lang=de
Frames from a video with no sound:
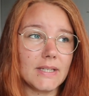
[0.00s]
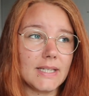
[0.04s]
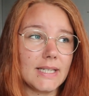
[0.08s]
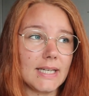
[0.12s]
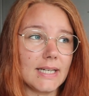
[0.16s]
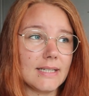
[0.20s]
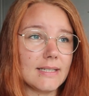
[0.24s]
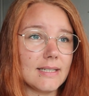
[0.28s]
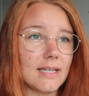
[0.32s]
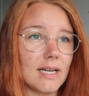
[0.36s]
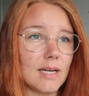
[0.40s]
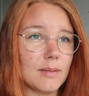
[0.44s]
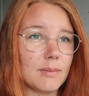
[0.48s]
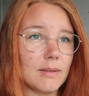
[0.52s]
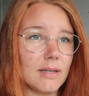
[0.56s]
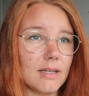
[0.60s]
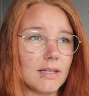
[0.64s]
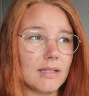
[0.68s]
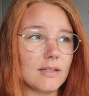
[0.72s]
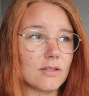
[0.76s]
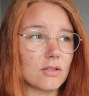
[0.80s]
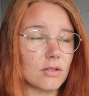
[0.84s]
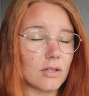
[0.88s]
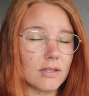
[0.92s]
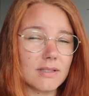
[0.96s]
Ich hatte
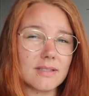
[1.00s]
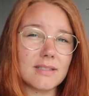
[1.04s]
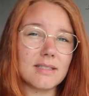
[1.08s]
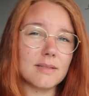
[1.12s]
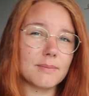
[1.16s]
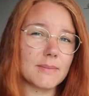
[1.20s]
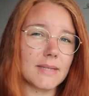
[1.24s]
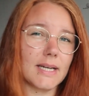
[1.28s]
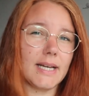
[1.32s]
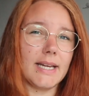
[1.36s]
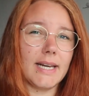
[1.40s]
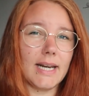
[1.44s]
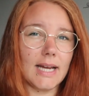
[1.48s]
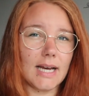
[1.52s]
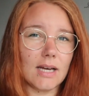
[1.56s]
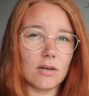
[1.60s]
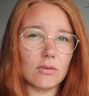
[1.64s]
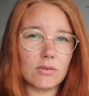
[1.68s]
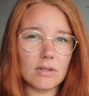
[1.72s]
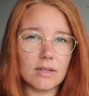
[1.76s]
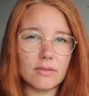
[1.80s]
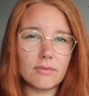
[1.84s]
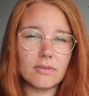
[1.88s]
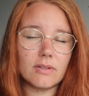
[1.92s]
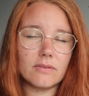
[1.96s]
aber trotzdem keine
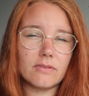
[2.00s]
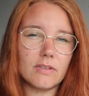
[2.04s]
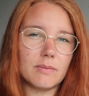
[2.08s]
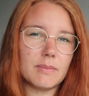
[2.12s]
Ahnung davon,